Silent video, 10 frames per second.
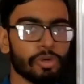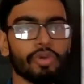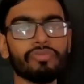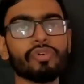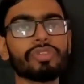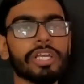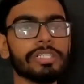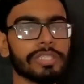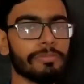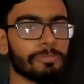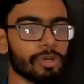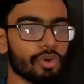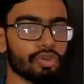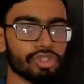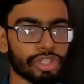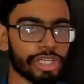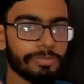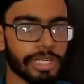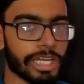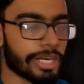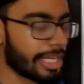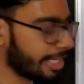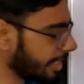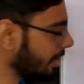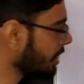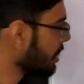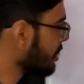तोड़ फोड़ दिया सैंपल को कुछ ट्रीटमेंट कर रहे हैं नहीं